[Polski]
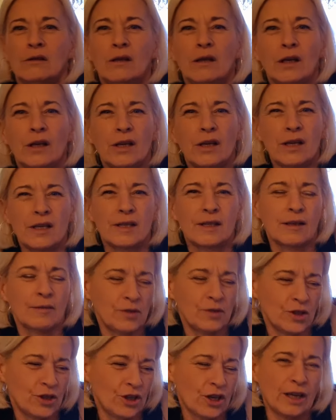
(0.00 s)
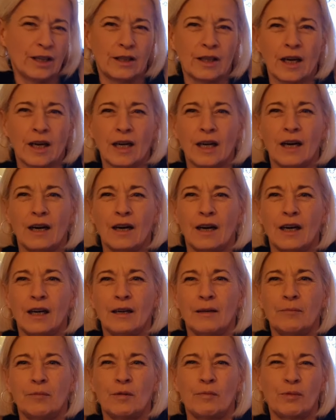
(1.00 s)
Yy, jestem dzisiaj
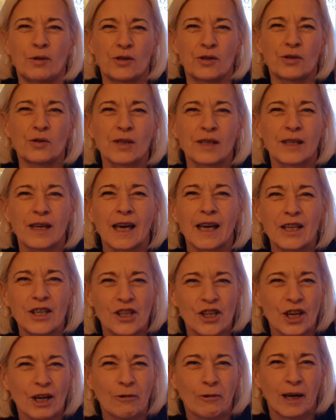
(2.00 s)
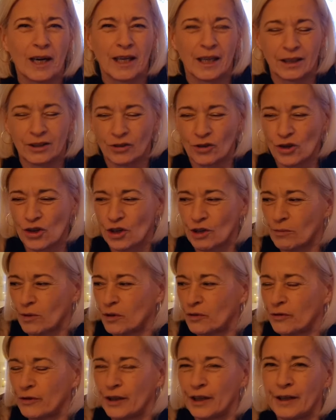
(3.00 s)
taka po prostu zgęziała, jak to się
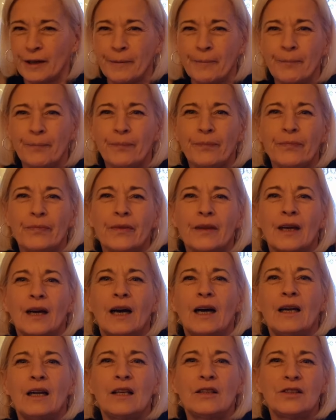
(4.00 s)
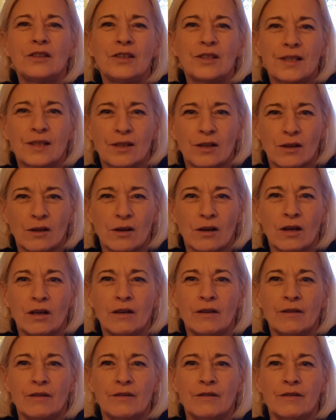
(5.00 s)
mówi. Ale nic to.
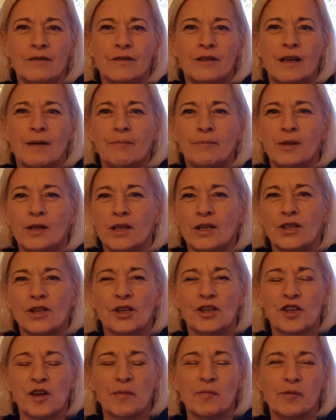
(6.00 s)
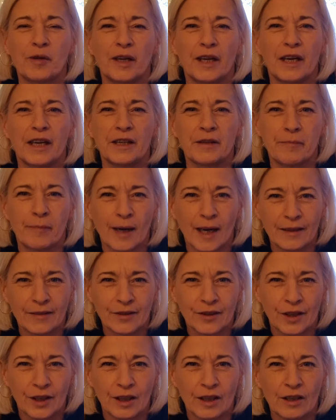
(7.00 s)
Yy, napiję się ciepłej
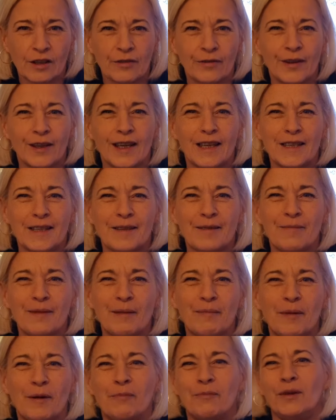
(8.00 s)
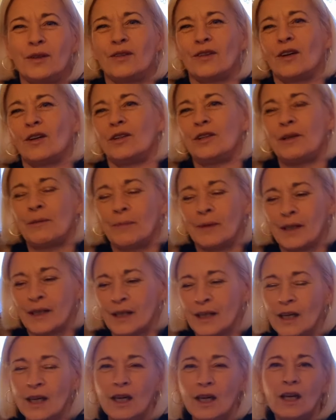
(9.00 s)
herbatki, chwilę sobie popitolimy
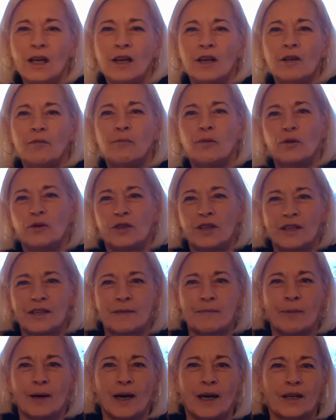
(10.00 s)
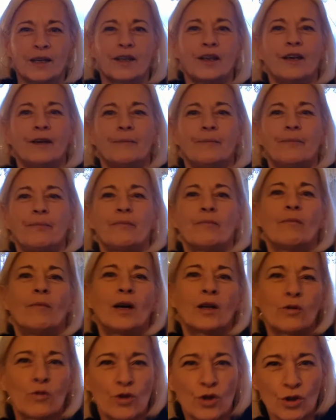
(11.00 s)
i pójdę z Barkiem.
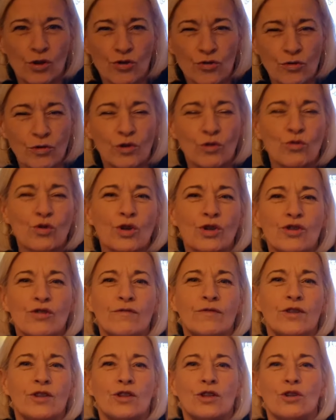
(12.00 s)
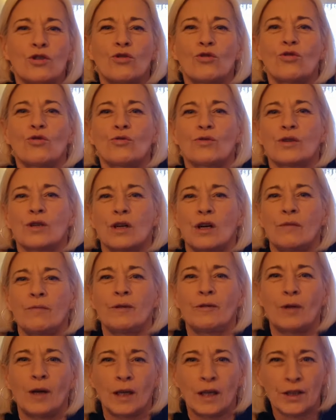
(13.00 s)
Baruś już oczywiście siusiu
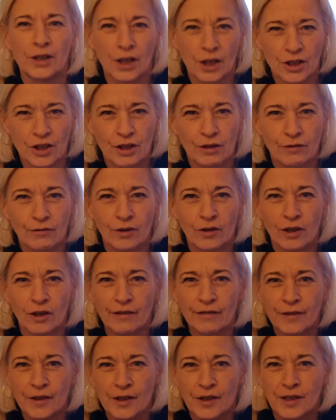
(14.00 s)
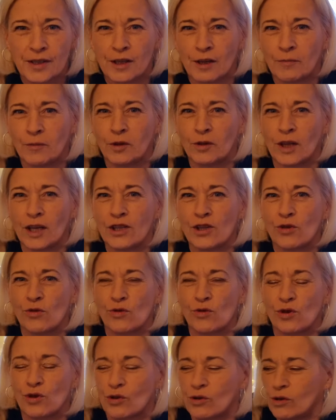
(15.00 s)
zrobił, ale nie chciał w ogóle wyjść z domu na
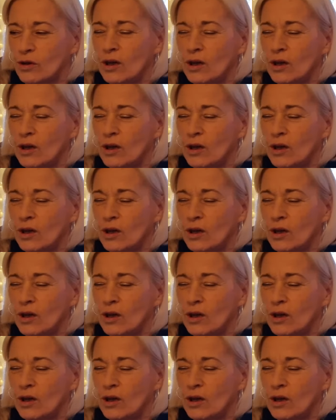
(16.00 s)
siusiu.